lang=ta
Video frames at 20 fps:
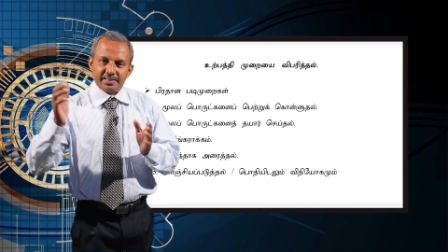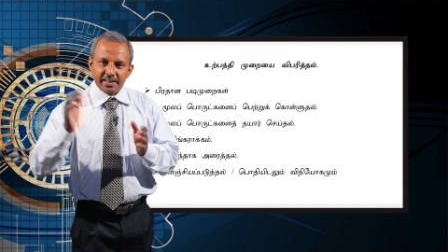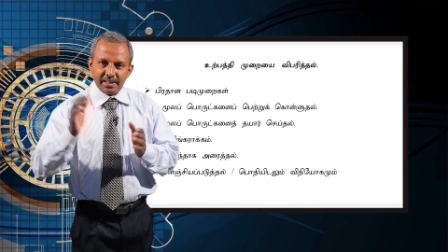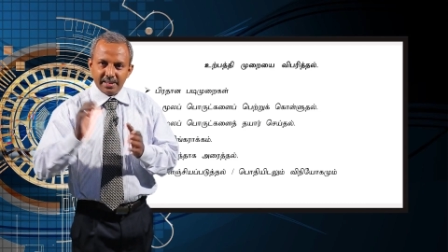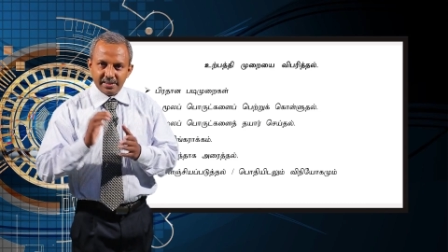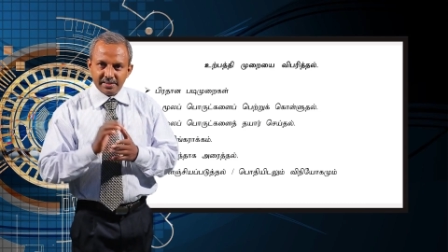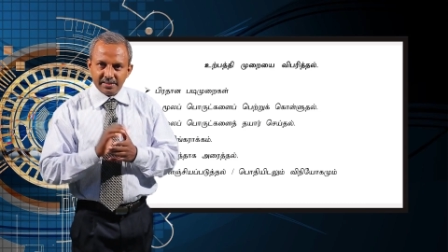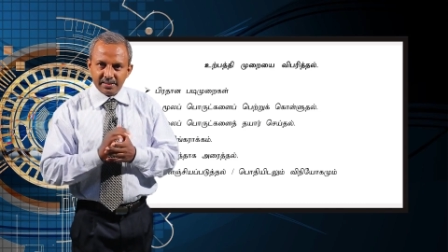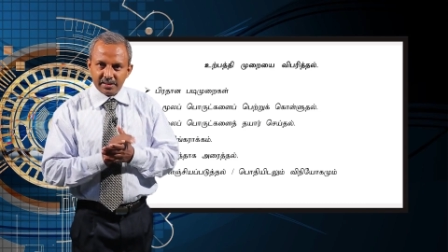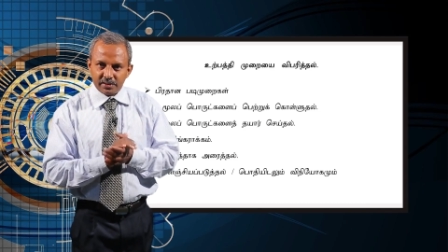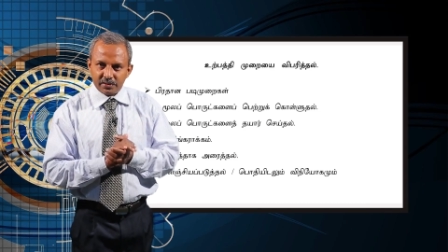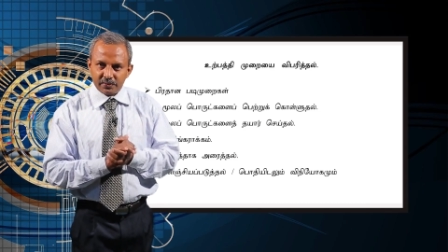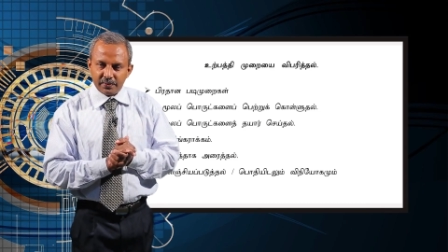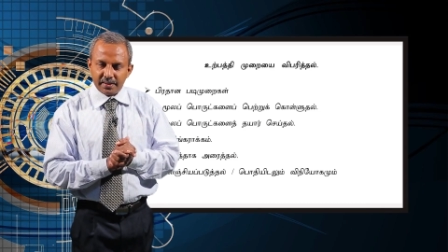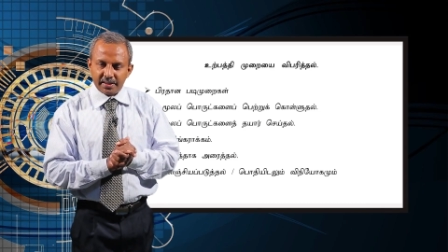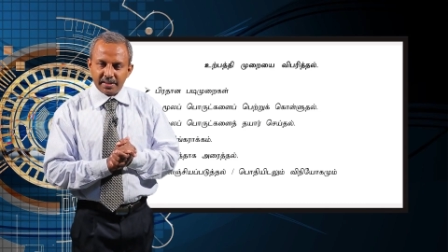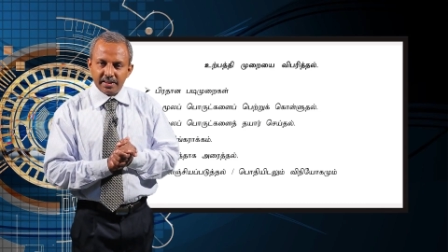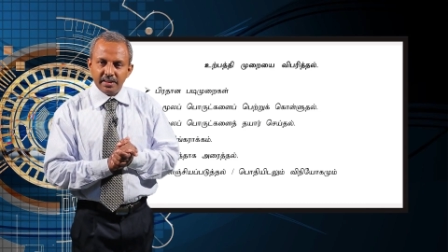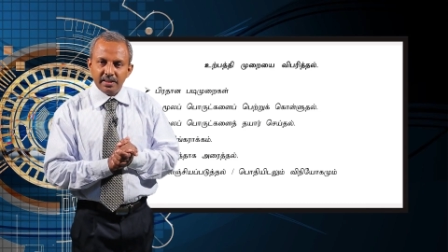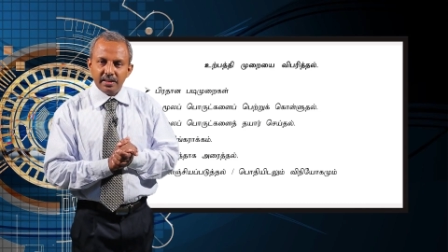செல்சியஸ்
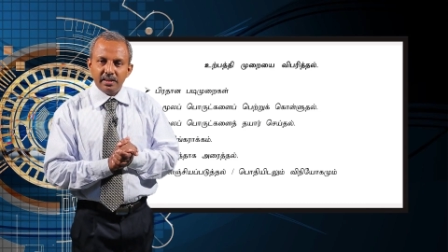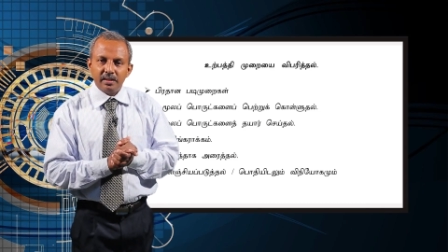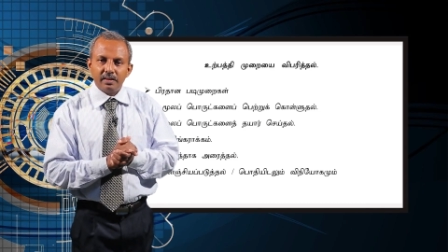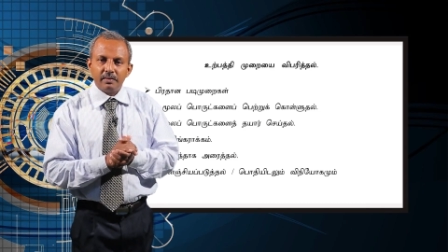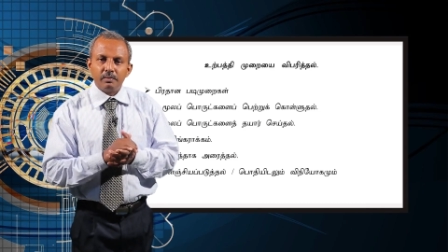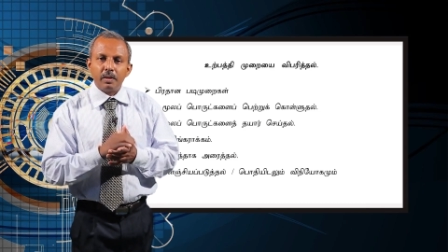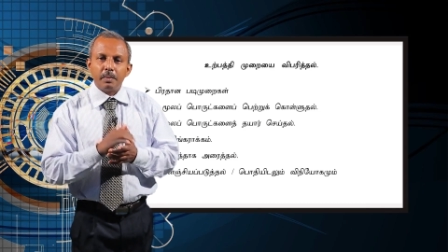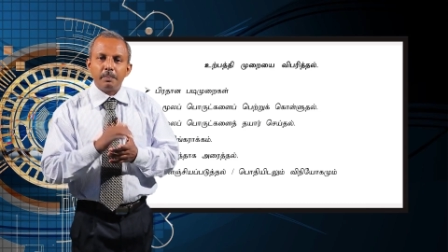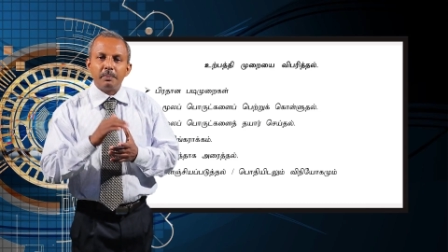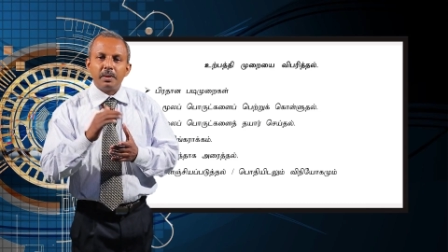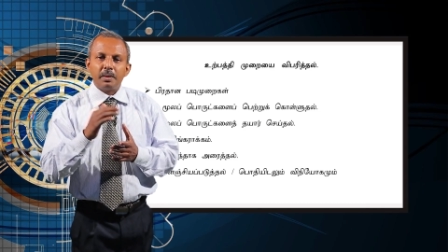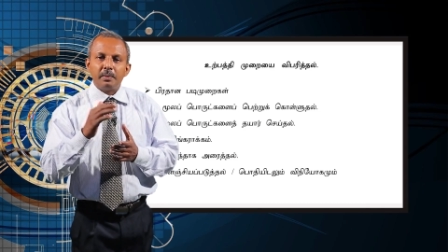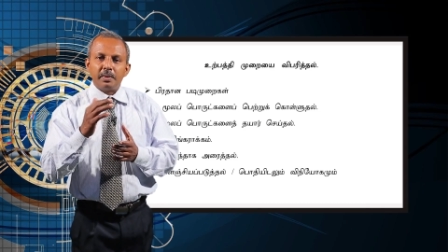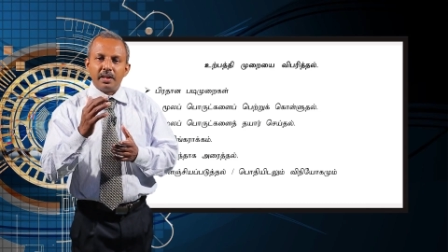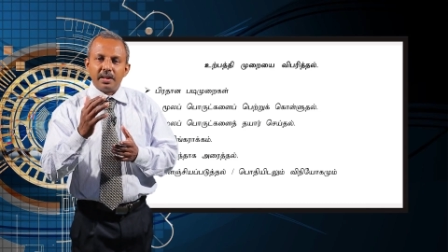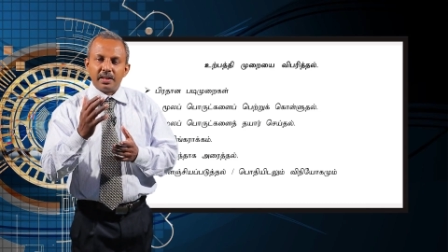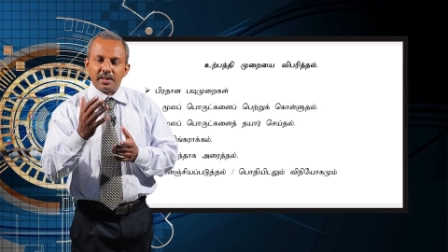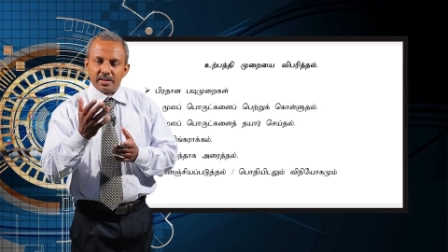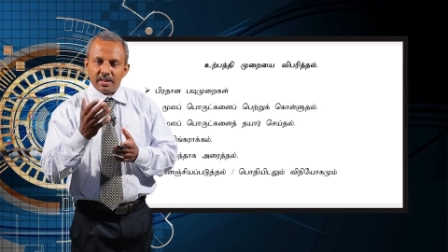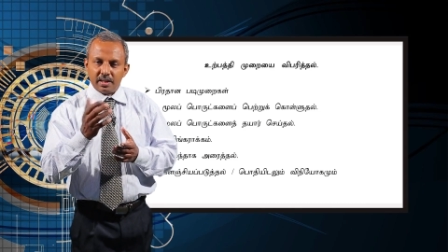வரை
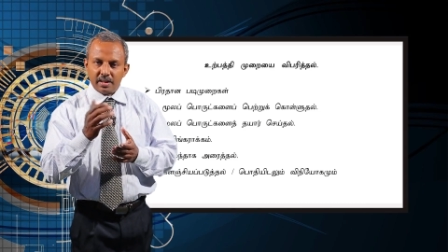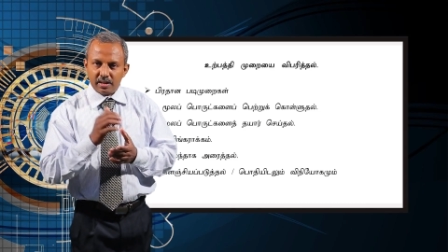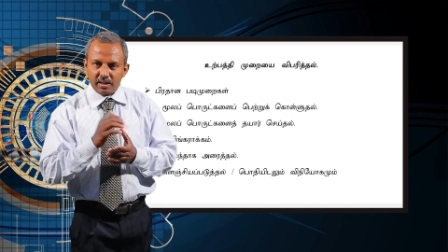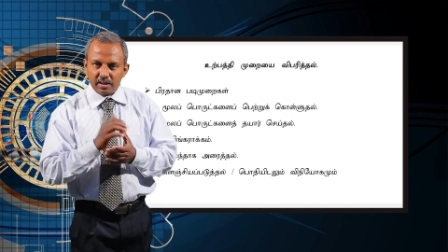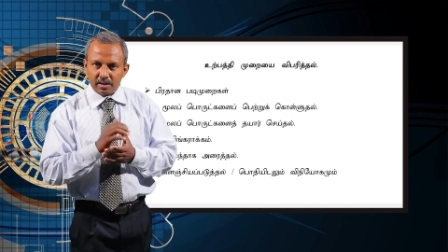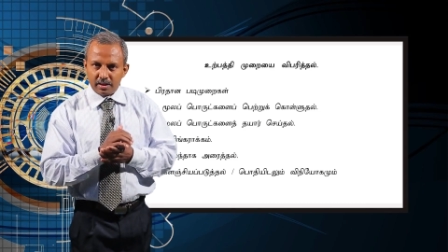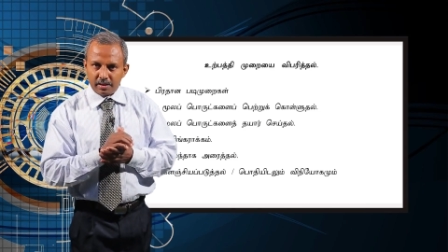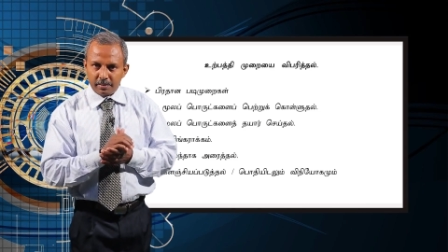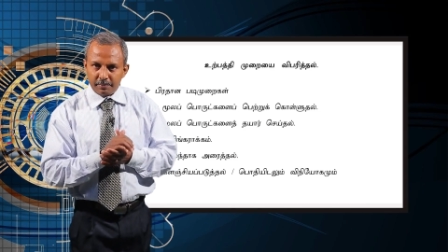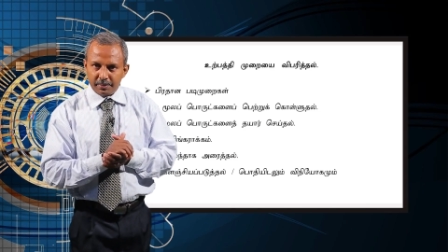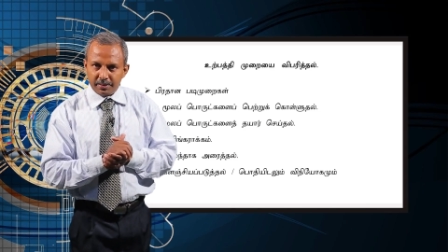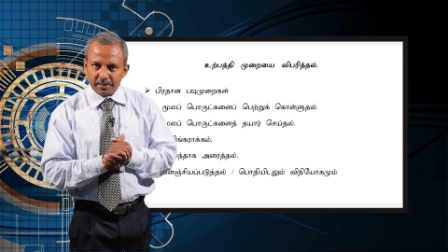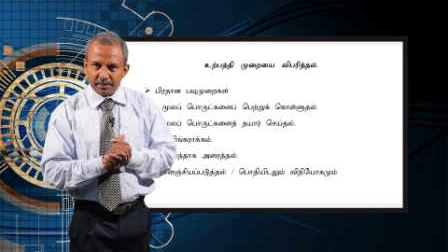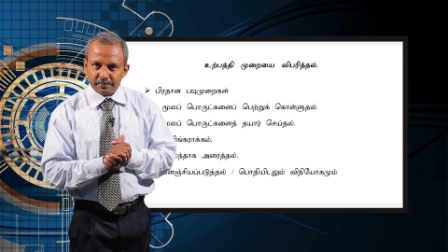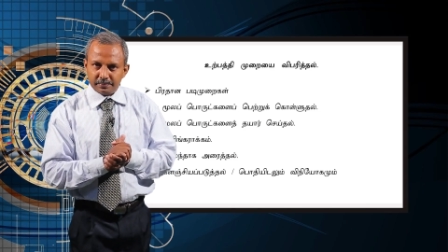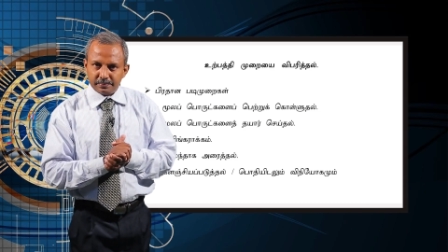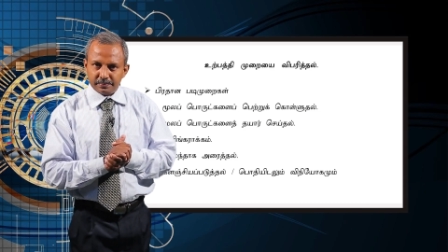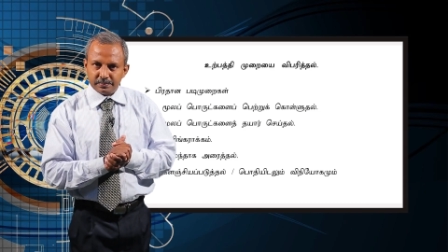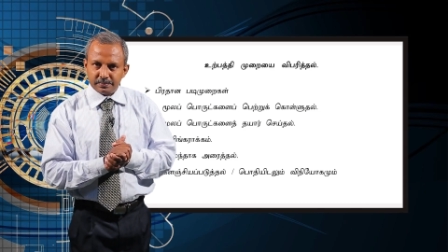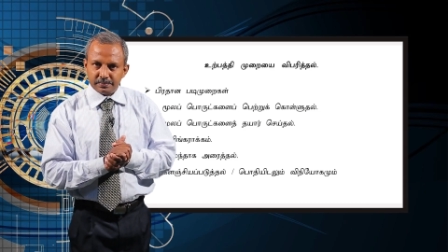வெப்பமானதாக காணப்படும்